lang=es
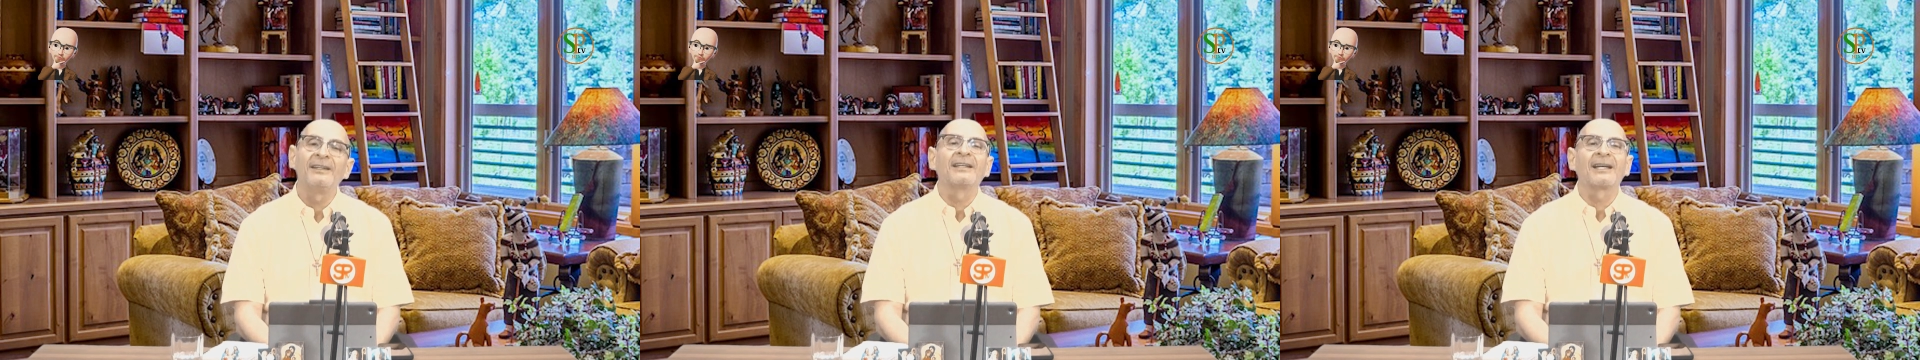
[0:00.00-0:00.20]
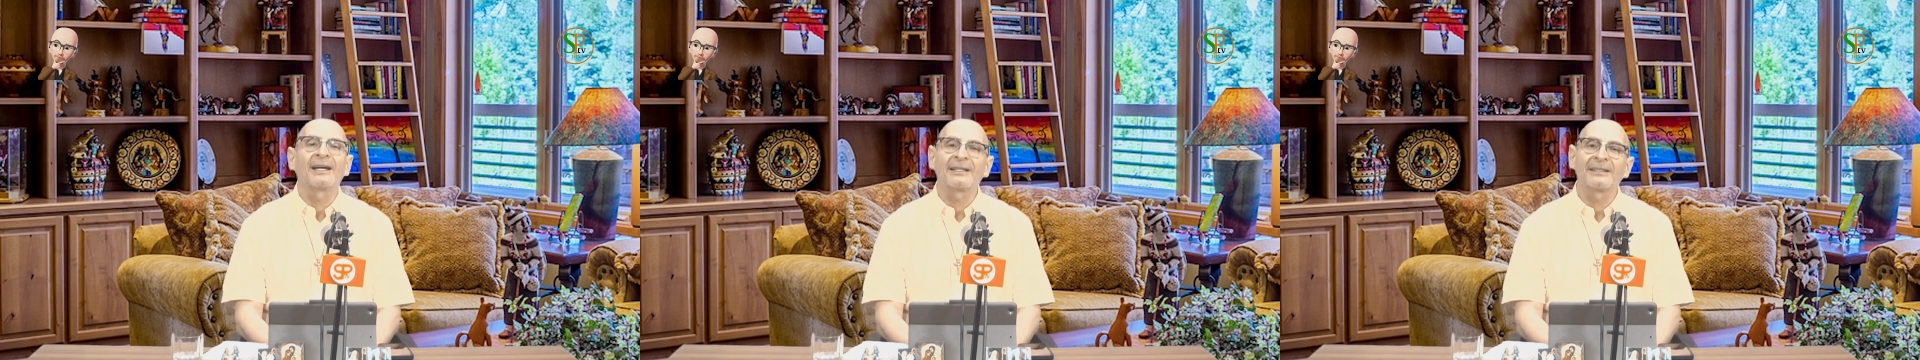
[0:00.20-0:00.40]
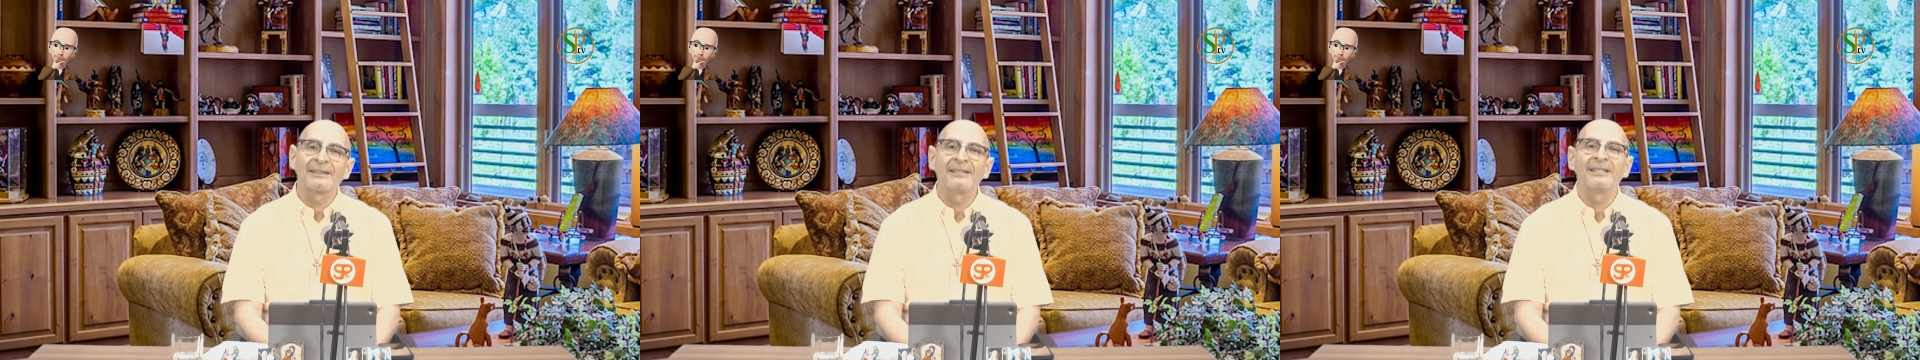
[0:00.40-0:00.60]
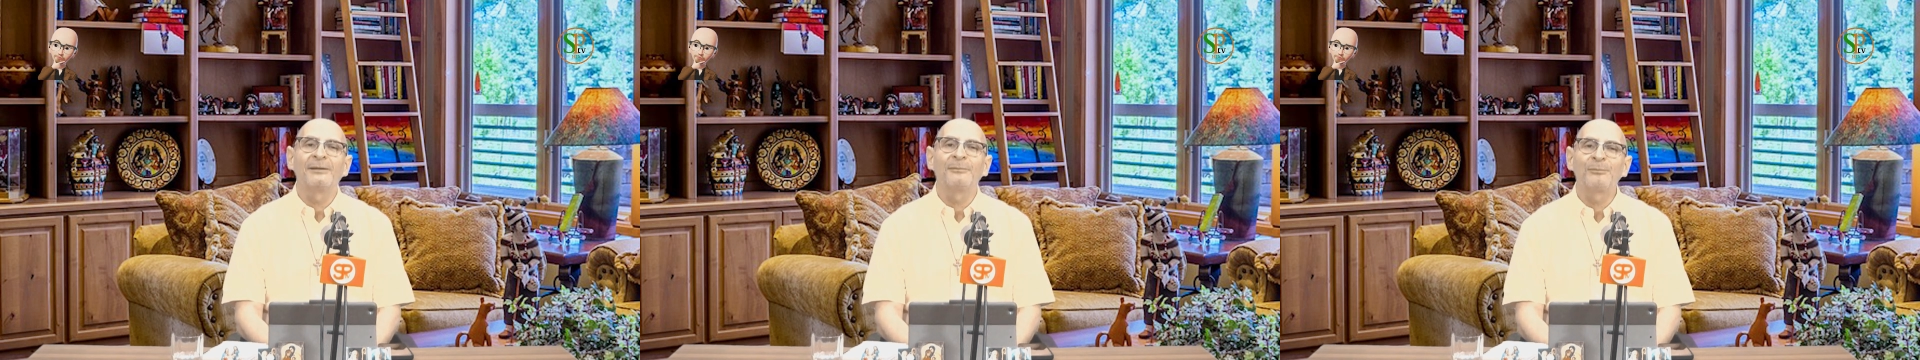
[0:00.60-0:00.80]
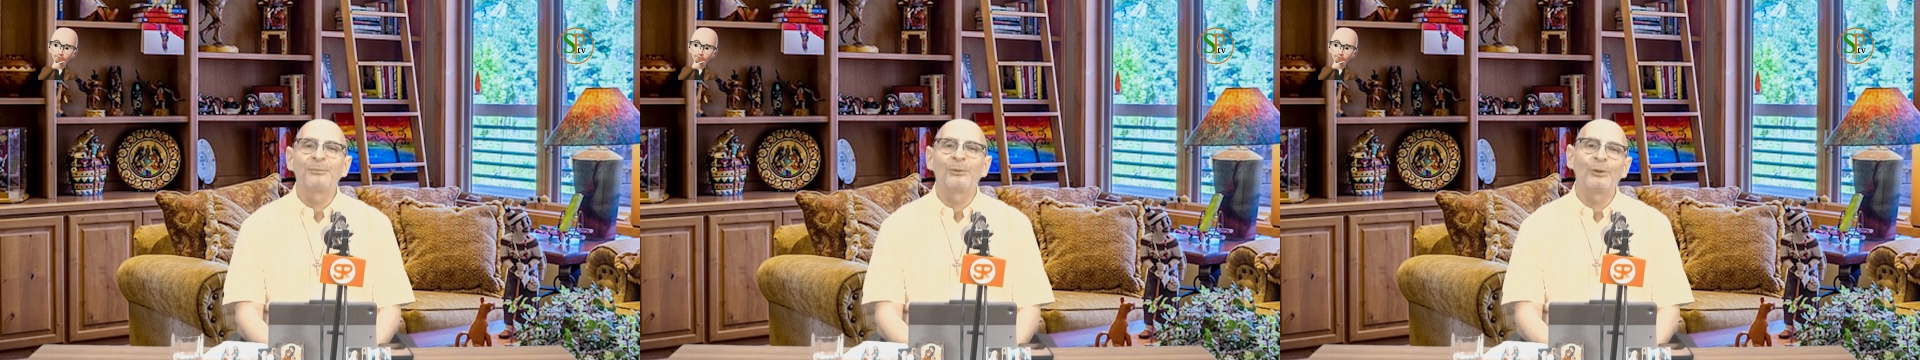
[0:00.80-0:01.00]

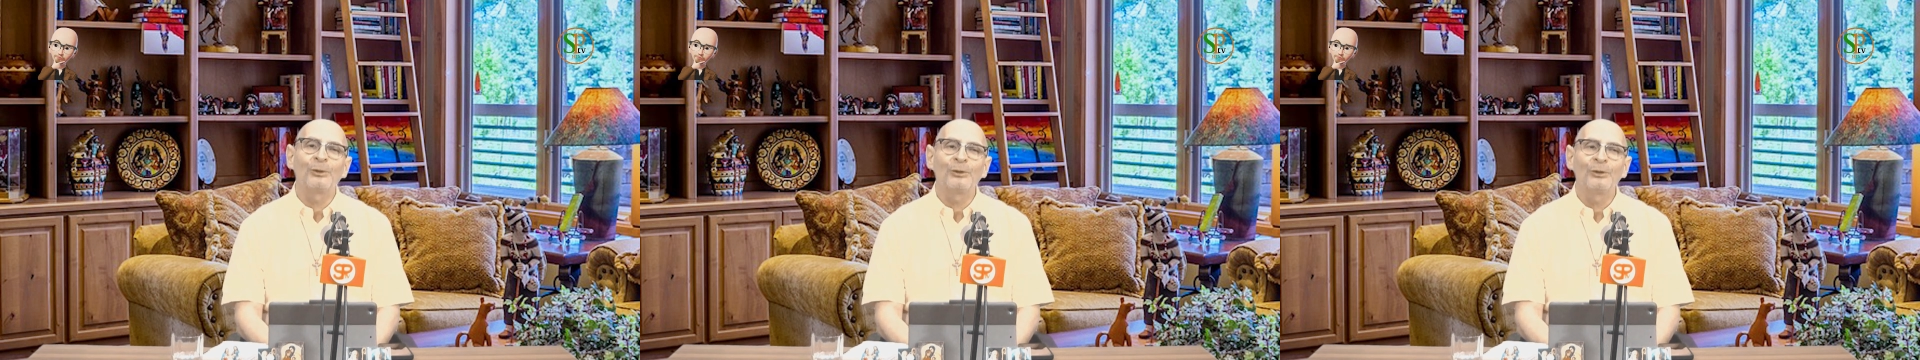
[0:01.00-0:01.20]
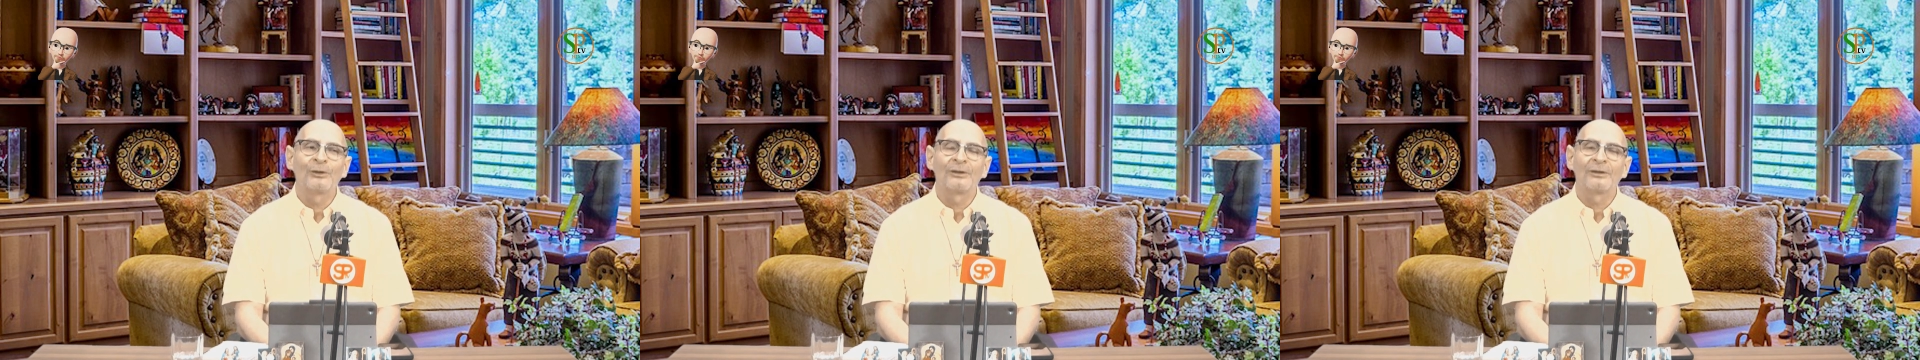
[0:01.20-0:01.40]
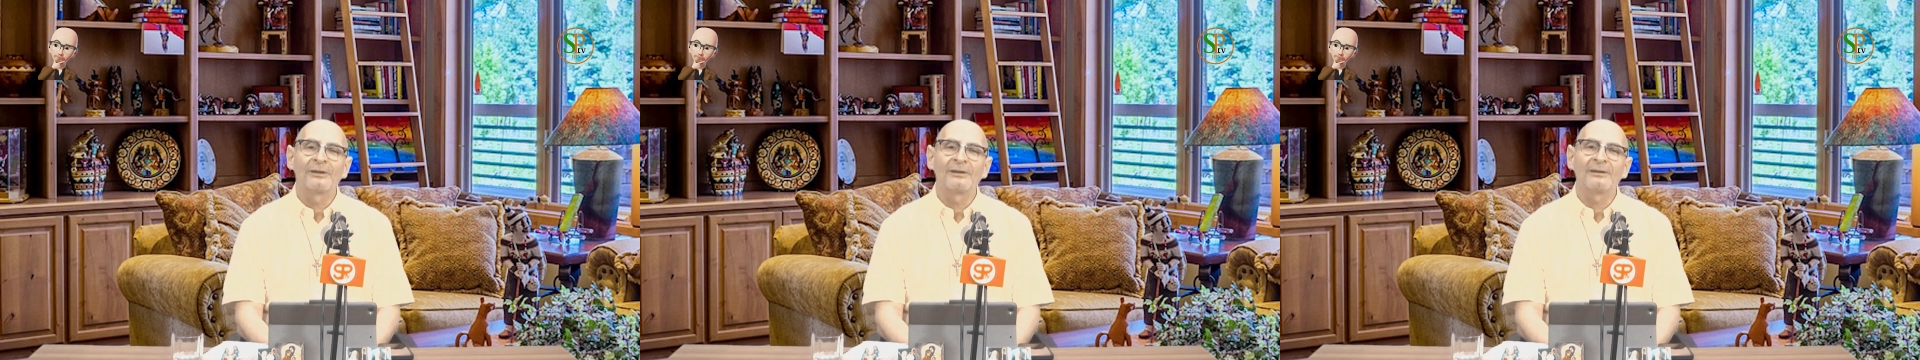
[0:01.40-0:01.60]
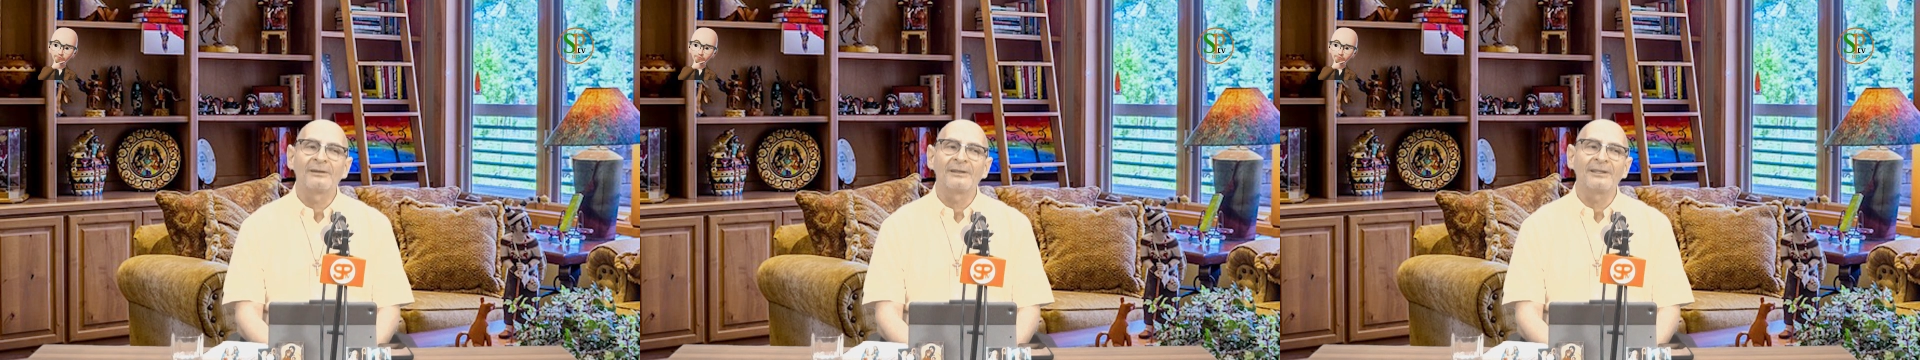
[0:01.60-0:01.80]
dedicar tiempo